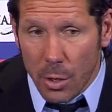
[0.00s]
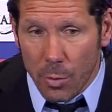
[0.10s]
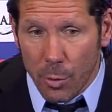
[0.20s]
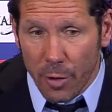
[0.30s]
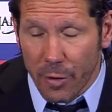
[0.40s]

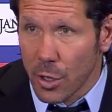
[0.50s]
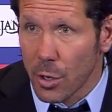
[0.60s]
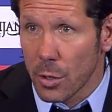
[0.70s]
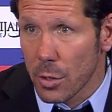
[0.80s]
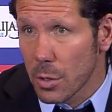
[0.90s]
como
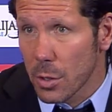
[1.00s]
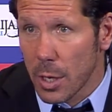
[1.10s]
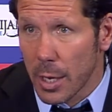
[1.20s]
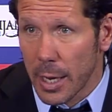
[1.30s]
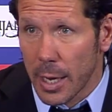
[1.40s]
defendió,
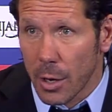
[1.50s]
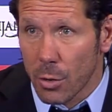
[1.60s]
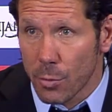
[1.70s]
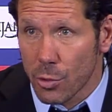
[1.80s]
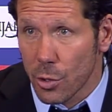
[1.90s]
eh,
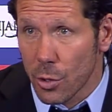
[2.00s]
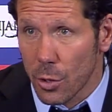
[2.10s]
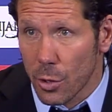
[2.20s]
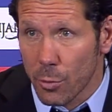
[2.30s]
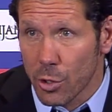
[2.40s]
con,
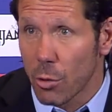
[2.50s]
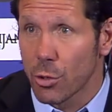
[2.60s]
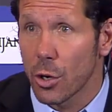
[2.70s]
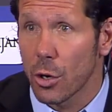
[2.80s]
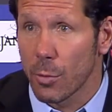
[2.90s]
mucha
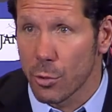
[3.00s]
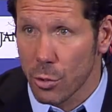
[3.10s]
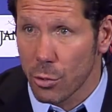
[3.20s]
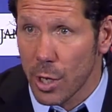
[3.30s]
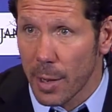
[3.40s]
ilusión, con mucho
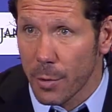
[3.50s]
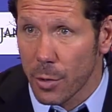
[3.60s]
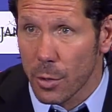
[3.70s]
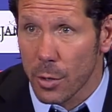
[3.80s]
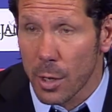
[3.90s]
entusiasmo,
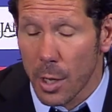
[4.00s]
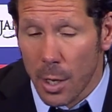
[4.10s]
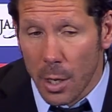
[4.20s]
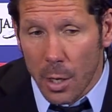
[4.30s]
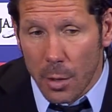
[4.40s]
con
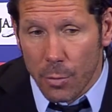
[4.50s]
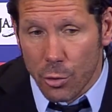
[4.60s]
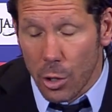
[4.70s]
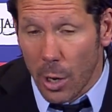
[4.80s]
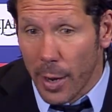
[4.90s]

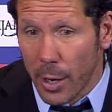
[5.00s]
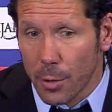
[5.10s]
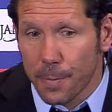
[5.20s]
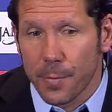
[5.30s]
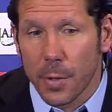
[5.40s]
mucho trabajo.